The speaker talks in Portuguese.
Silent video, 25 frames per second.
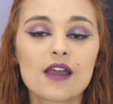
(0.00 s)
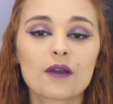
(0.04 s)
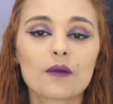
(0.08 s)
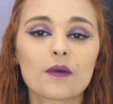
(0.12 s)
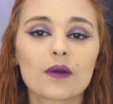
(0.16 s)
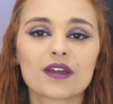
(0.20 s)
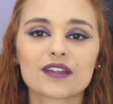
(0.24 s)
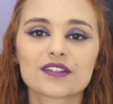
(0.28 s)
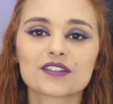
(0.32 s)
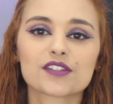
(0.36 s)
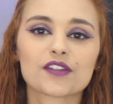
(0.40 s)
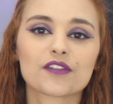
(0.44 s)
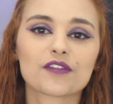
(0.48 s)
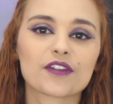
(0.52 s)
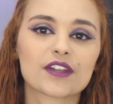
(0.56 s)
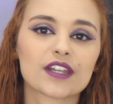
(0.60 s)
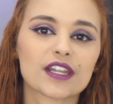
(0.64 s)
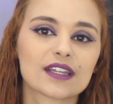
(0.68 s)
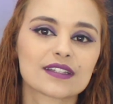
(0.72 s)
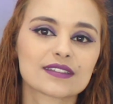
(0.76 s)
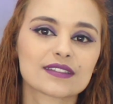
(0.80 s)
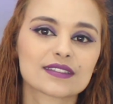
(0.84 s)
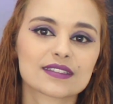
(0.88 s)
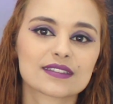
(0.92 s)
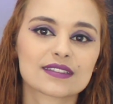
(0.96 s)
quais as
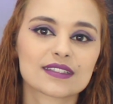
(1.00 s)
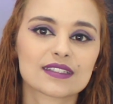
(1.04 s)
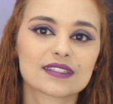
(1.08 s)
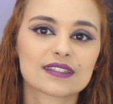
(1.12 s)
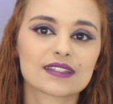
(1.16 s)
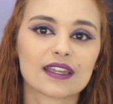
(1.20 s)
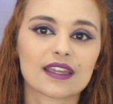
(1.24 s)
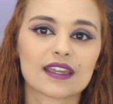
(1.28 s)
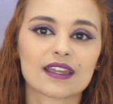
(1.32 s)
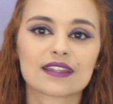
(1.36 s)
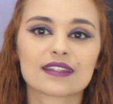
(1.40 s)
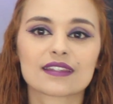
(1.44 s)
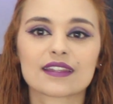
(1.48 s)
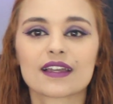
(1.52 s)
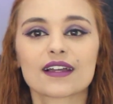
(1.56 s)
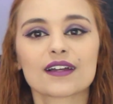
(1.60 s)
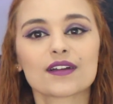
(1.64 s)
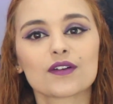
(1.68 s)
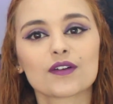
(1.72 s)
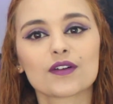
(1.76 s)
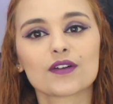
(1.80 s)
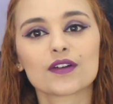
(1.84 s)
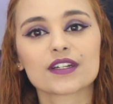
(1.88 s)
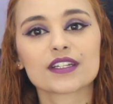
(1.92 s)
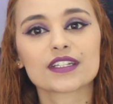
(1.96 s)
diferenças que tem até
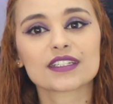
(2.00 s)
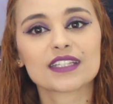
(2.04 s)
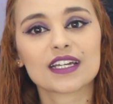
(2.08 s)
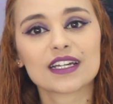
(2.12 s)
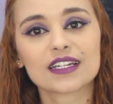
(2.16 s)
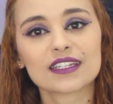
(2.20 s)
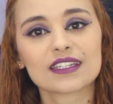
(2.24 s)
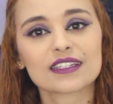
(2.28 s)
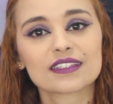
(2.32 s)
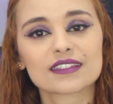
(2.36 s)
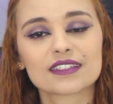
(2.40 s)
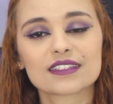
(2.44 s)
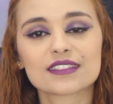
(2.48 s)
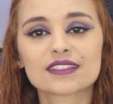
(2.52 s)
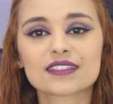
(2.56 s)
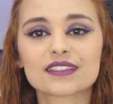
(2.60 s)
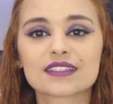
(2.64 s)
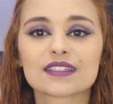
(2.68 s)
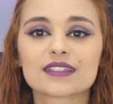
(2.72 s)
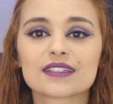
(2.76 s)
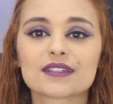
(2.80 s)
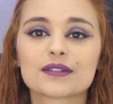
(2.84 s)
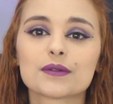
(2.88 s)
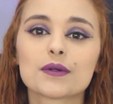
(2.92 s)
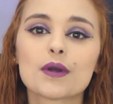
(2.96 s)
agora da quinta
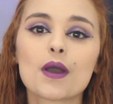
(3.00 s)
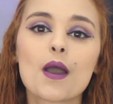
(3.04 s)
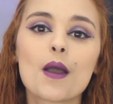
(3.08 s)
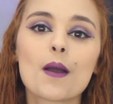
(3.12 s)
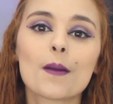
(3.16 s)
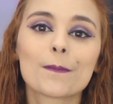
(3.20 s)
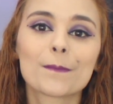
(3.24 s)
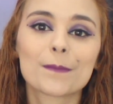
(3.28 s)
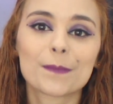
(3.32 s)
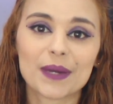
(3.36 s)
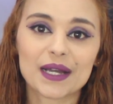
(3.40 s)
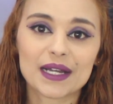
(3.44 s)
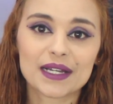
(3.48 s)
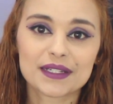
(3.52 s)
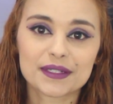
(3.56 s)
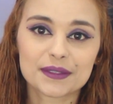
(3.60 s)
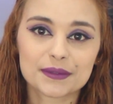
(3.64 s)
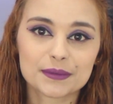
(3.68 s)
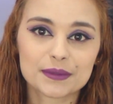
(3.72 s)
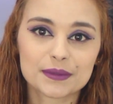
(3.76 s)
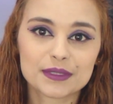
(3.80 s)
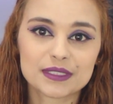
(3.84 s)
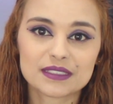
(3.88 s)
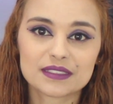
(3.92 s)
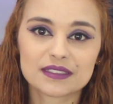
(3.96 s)
edição
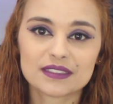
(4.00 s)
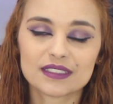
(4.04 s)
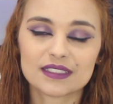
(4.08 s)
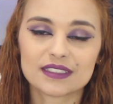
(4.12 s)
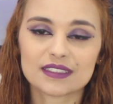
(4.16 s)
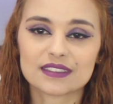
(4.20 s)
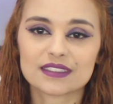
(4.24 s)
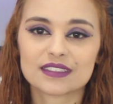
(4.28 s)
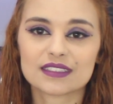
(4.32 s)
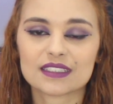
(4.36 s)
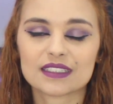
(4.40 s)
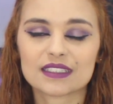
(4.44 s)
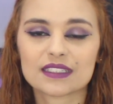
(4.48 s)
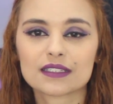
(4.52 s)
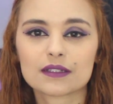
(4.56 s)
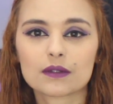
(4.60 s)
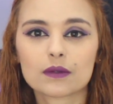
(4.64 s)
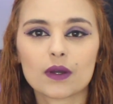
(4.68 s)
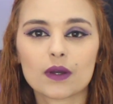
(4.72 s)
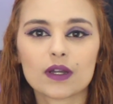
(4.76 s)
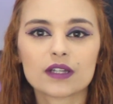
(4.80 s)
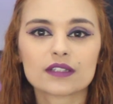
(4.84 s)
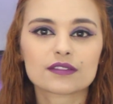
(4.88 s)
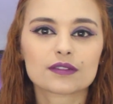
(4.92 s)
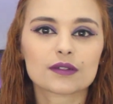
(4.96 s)
para o AndiND,
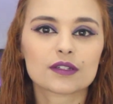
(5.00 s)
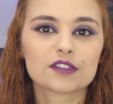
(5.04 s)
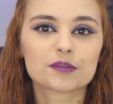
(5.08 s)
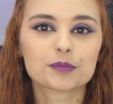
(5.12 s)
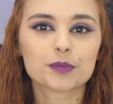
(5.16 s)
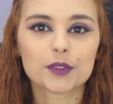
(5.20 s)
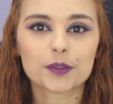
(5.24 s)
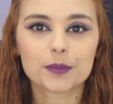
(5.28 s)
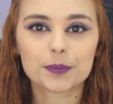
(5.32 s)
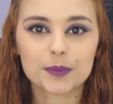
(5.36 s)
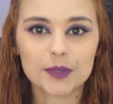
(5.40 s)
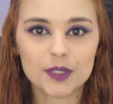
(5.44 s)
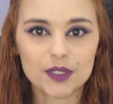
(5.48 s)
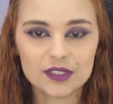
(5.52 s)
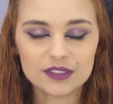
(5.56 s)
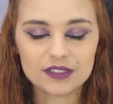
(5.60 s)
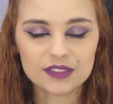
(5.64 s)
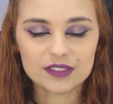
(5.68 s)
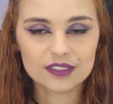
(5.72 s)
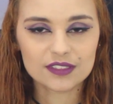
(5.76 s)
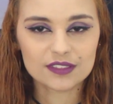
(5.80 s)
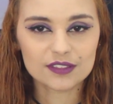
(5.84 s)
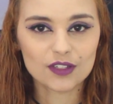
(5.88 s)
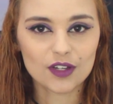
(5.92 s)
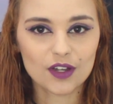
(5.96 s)
quais são as
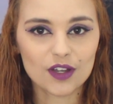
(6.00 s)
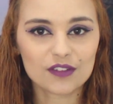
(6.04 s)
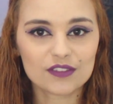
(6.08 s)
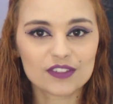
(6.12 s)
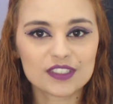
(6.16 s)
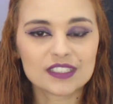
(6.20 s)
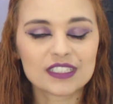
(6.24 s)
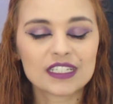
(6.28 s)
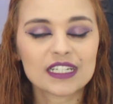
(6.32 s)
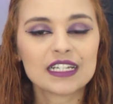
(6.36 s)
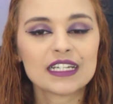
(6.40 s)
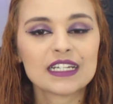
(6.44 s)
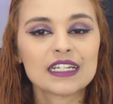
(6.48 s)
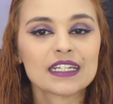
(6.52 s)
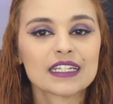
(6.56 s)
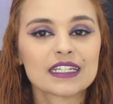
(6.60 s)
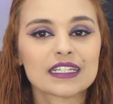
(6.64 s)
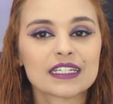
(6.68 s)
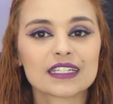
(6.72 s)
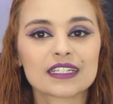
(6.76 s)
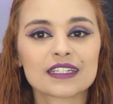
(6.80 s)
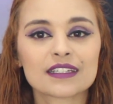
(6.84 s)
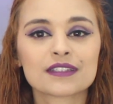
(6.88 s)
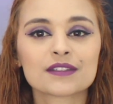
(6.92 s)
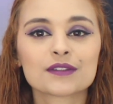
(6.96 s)
propostas novas
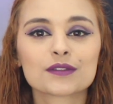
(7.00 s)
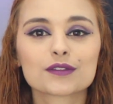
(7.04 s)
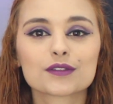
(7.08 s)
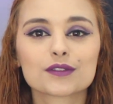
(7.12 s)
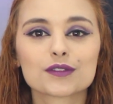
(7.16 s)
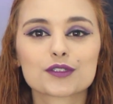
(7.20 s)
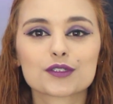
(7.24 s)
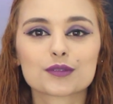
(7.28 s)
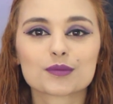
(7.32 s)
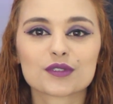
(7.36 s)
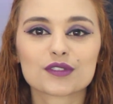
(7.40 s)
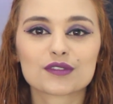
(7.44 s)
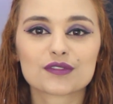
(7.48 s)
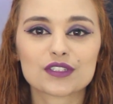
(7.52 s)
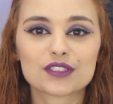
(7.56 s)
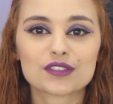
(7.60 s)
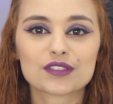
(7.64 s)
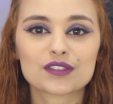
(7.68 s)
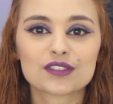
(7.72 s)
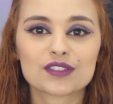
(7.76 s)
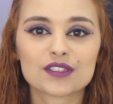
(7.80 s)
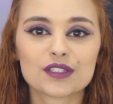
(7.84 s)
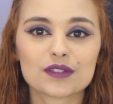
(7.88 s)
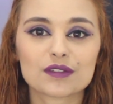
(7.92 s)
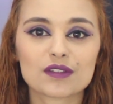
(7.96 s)
e nos últimos
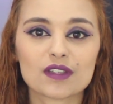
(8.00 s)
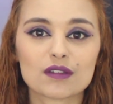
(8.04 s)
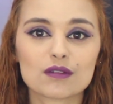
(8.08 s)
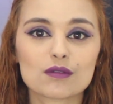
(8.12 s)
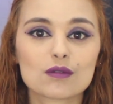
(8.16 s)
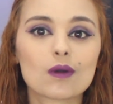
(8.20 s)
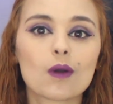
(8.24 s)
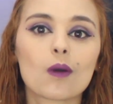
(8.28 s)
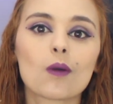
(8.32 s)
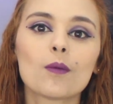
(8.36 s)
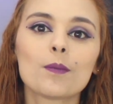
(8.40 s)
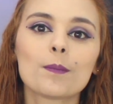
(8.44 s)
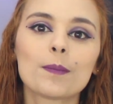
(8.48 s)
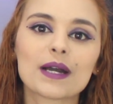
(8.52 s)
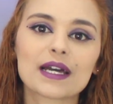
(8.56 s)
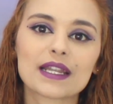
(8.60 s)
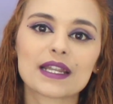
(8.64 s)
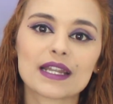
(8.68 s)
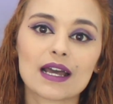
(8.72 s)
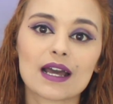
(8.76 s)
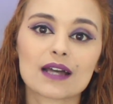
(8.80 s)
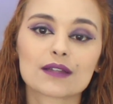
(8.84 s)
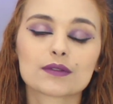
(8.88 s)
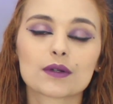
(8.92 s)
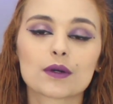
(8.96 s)
vídeos eu tenho
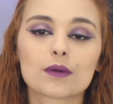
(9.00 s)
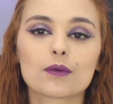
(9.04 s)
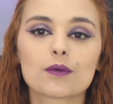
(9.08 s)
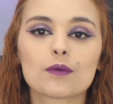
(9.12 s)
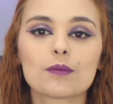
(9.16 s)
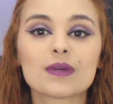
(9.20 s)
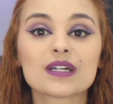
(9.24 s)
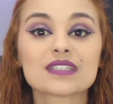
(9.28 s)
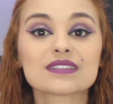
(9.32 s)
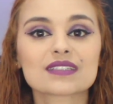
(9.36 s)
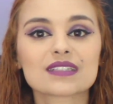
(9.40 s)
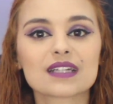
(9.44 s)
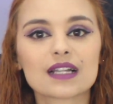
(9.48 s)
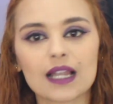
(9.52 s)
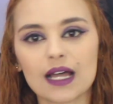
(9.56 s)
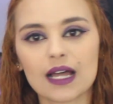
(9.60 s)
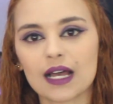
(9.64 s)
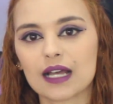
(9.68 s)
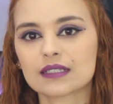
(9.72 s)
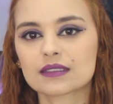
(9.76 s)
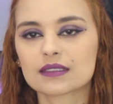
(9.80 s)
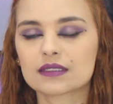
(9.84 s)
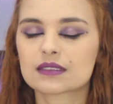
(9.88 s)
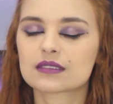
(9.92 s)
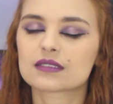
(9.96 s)
comparado algumas
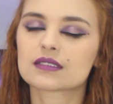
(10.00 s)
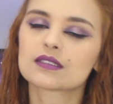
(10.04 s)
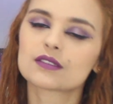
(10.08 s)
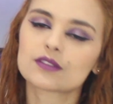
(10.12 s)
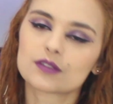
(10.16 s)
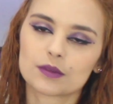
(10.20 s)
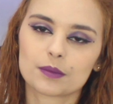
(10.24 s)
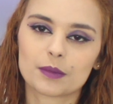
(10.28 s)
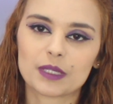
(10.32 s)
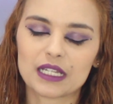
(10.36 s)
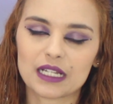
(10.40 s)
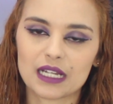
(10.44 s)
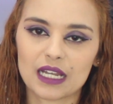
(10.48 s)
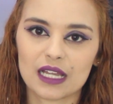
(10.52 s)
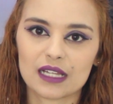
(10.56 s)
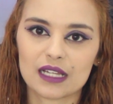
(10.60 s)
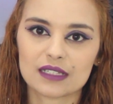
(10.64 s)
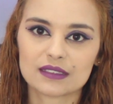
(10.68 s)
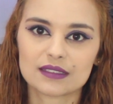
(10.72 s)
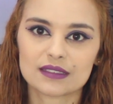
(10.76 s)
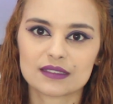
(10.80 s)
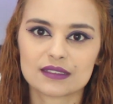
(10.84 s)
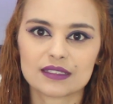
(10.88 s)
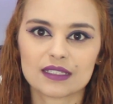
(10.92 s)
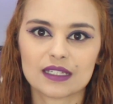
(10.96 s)
classes e
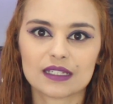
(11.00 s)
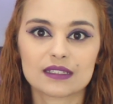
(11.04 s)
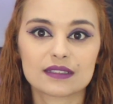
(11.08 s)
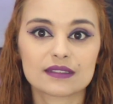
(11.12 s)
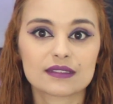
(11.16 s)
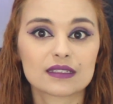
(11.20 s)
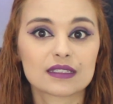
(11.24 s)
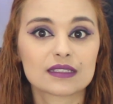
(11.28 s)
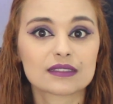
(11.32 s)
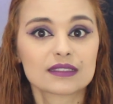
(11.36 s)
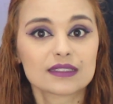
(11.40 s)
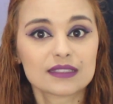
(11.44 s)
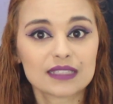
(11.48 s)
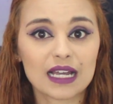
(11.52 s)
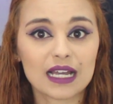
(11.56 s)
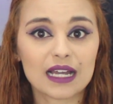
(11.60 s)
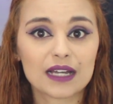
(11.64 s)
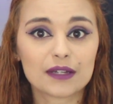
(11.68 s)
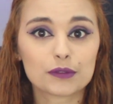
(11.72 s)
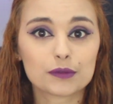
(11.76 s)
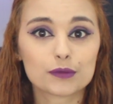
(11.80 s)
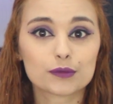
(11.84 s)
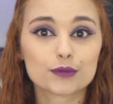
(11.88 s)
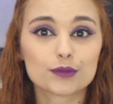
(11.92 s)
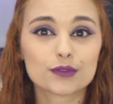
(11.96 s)
subclasses que eles
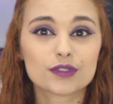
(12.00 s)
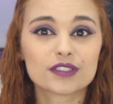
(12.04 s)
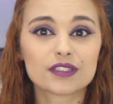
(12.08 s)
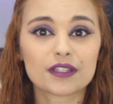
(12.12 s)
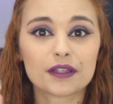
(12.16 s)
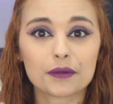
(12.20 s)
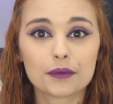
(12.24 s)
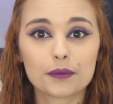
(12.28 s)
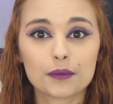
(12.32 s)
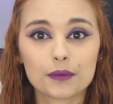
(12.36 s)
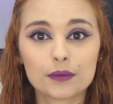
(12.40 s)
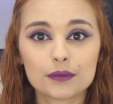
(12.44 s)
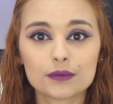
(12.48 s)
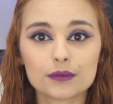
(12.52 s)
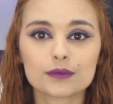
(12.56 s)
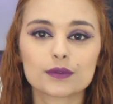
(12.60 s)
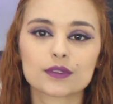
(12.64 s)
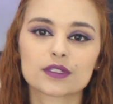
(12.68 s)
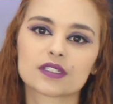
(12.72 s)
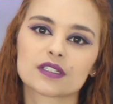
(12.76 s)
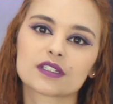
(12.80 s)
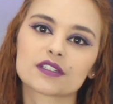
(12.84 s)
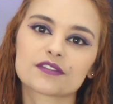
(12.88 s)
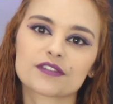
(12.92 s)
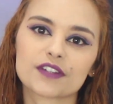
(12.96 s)
lançaram no segundo
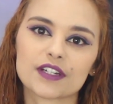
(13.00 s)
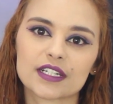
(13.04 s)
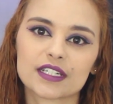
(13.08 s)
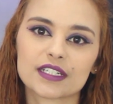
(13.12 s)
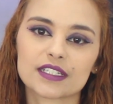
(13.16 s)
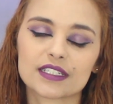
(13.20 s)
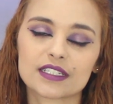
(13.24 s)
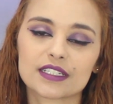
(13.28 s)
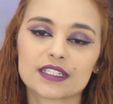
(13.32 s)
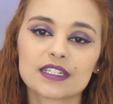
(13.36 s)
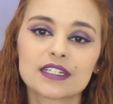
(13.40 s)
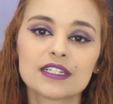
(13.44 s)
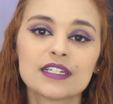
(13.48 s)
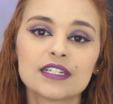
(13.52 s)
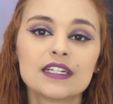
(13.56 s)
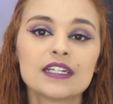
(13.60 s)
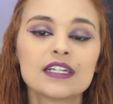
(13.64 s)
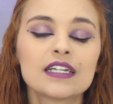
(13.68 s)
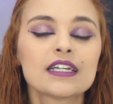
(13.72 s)
ano Farcana.